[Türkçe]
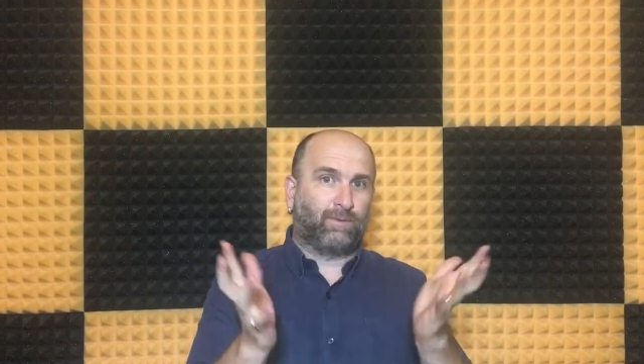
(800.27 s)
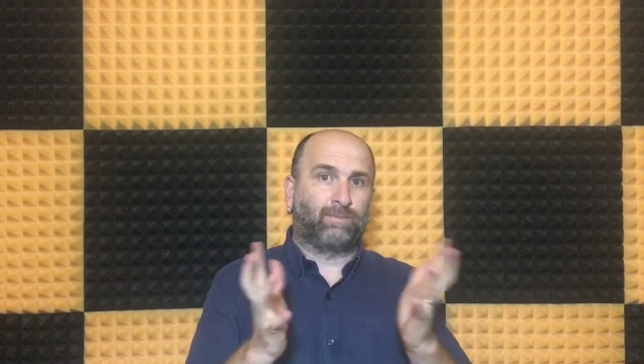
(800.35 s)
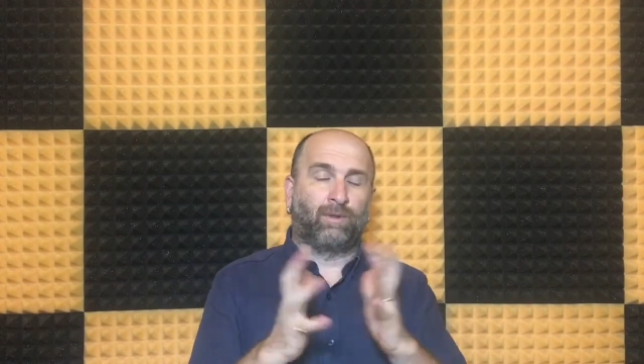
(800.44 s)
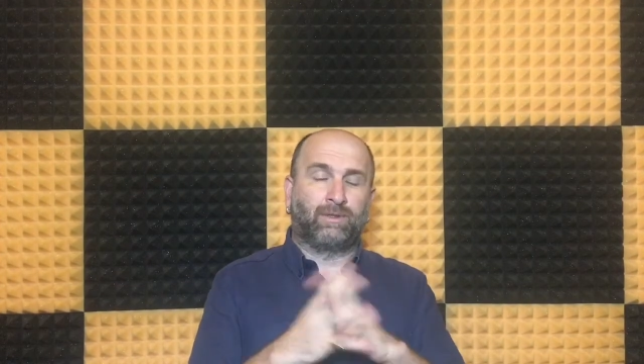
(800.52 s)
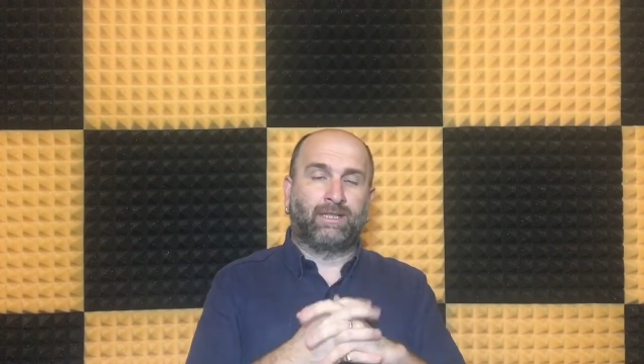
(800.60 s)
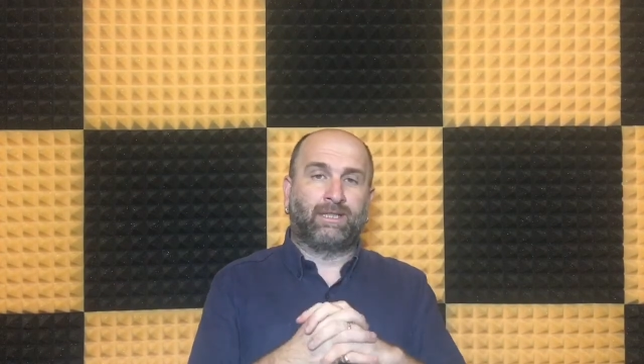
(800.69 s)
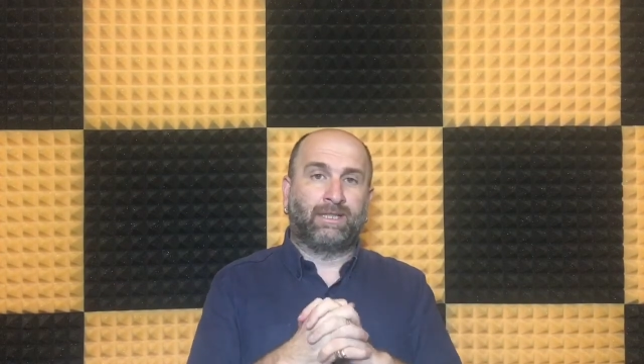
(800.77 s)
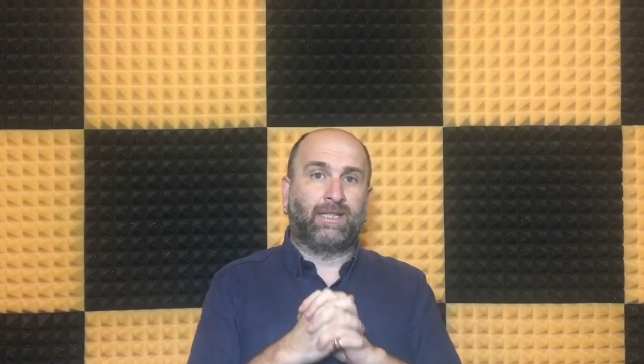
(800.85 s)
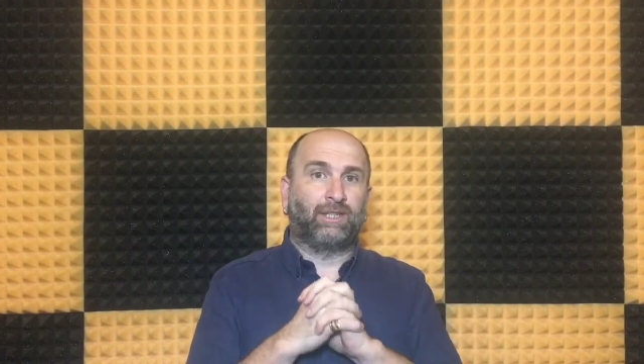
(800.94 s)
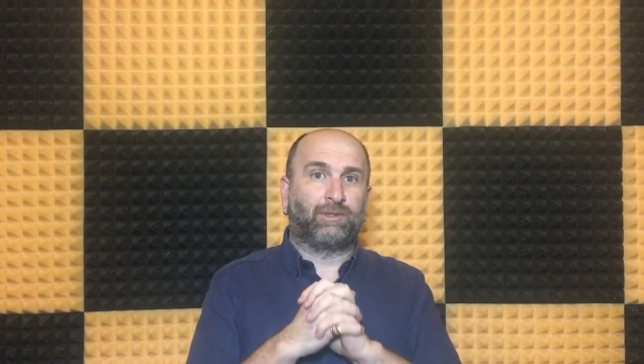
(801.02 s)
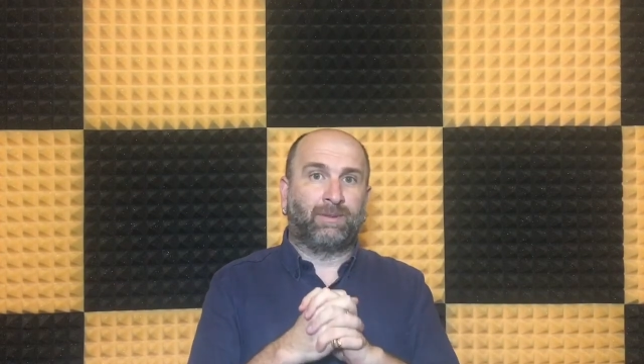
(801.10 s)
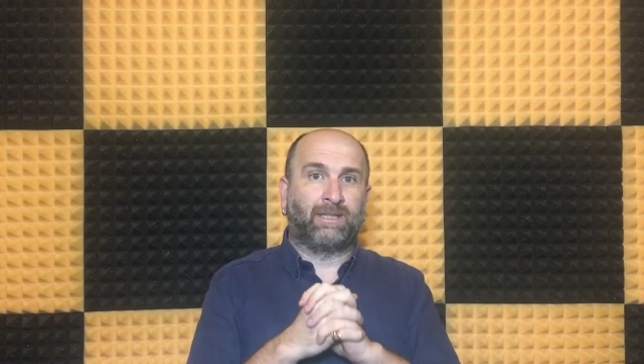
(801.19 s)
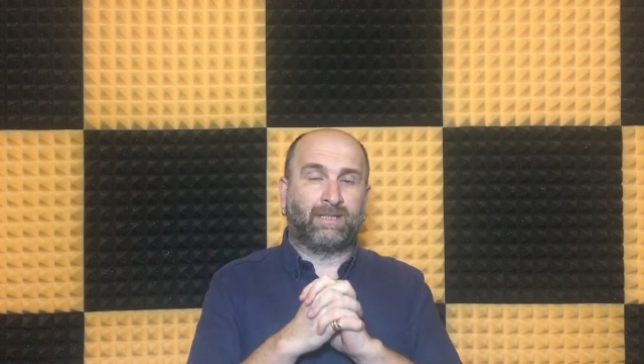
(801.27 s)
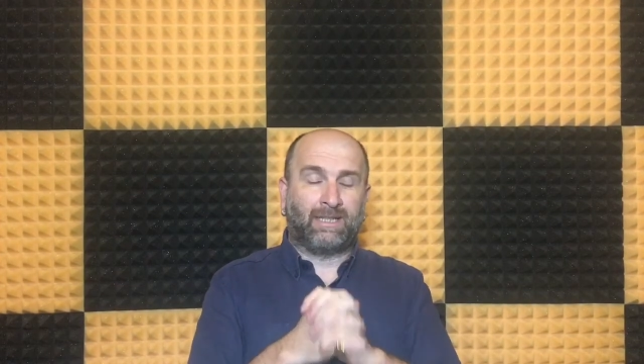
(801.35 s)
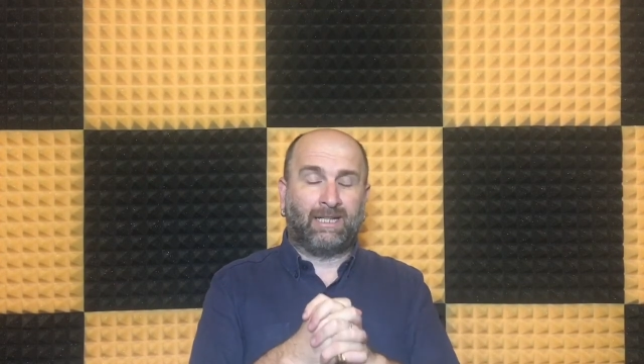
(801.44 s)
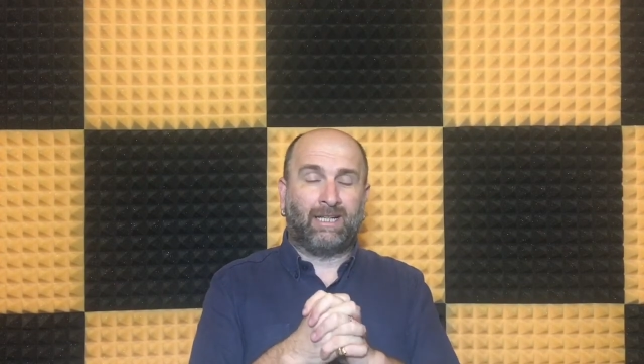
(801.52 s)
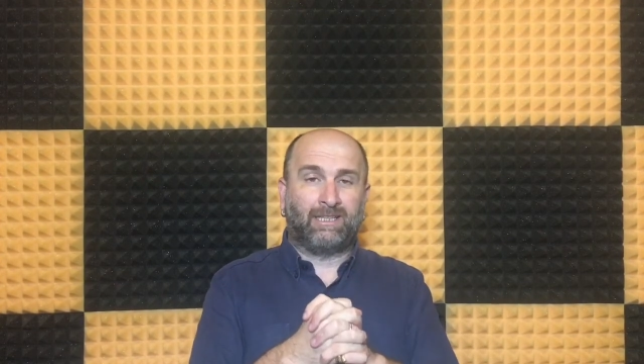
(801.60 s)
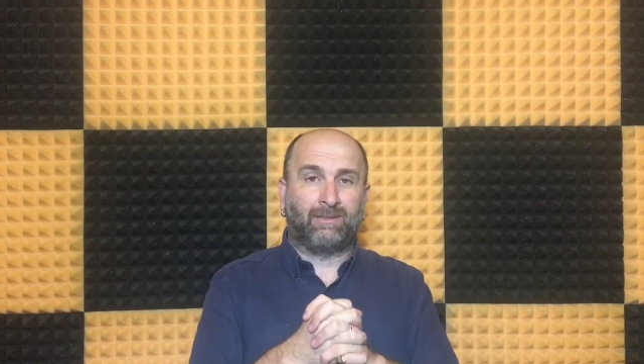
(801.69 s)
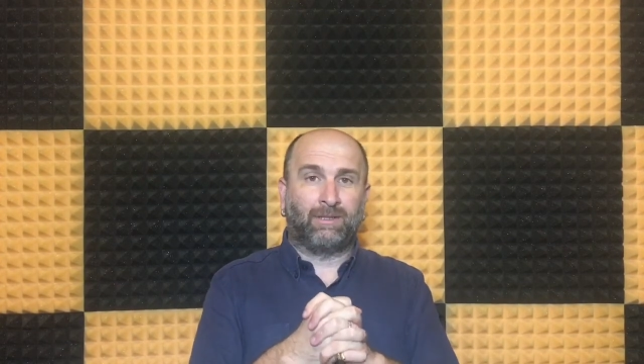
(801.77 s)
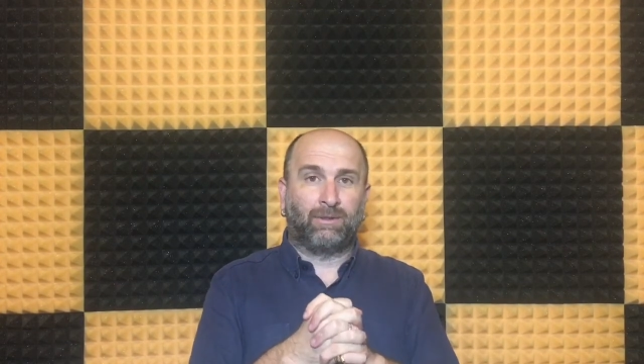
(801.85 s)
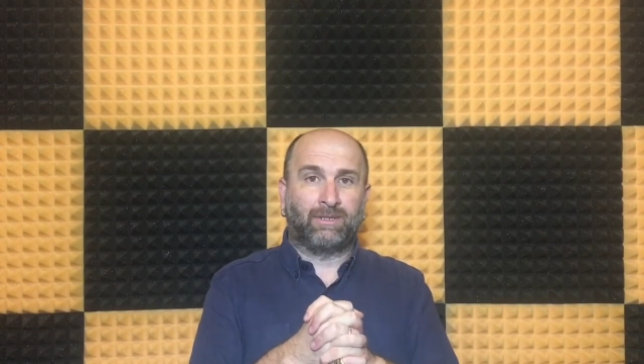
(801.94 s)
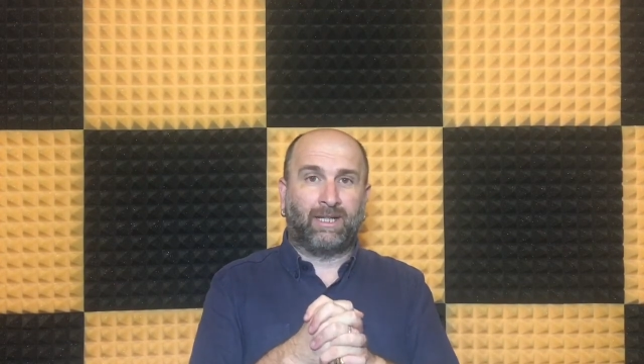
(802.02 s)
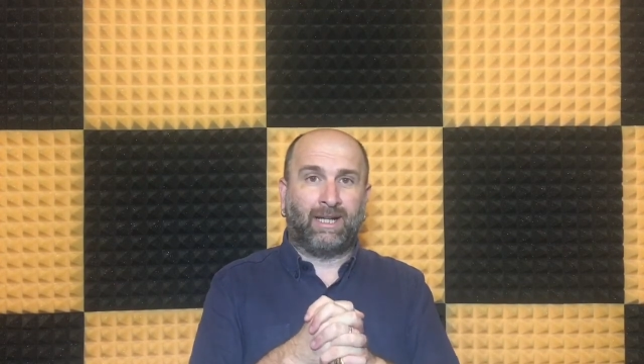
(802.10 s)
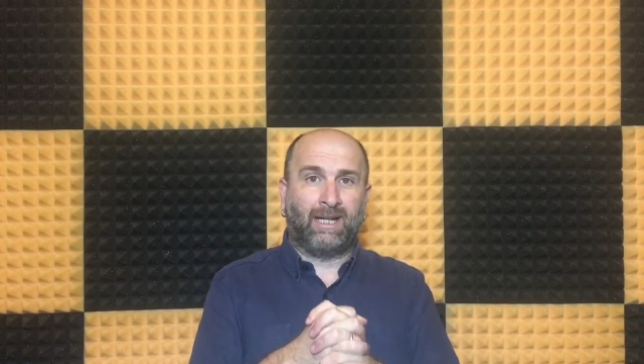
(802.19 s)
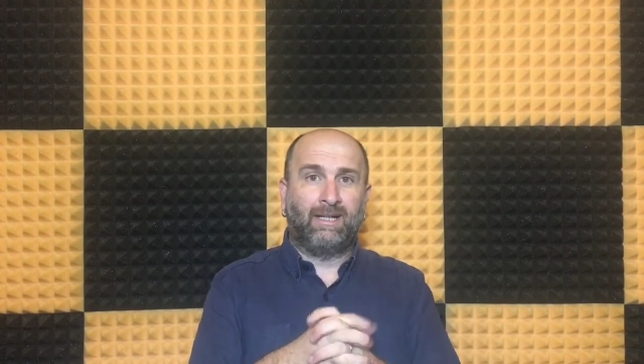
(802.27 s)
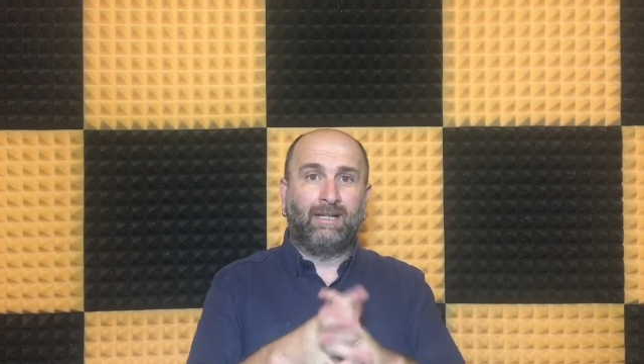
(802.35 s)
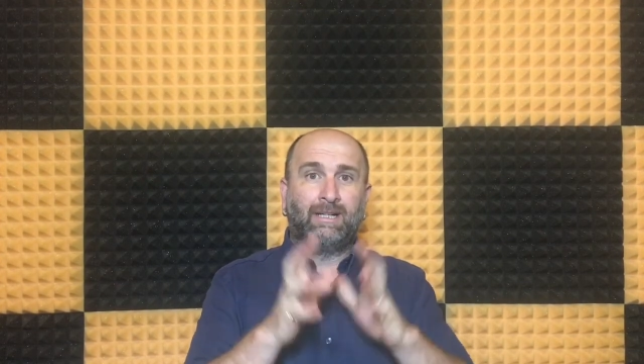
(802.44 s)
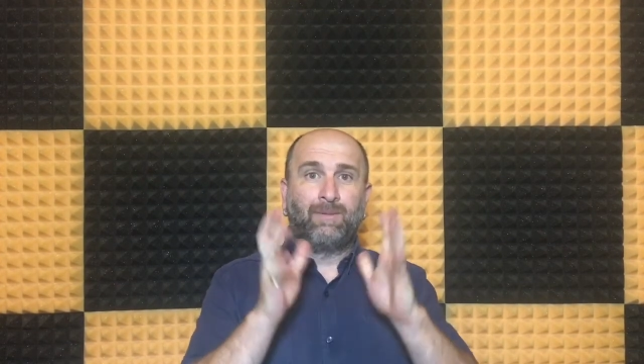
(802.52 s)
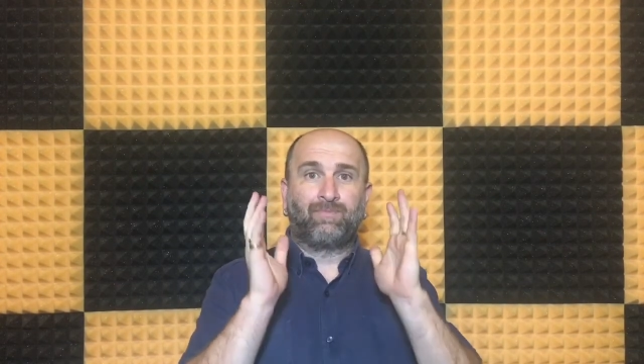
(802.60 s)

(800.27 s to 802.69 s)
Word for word: futbolundaki gelişmeleri değerlendirmek üzere.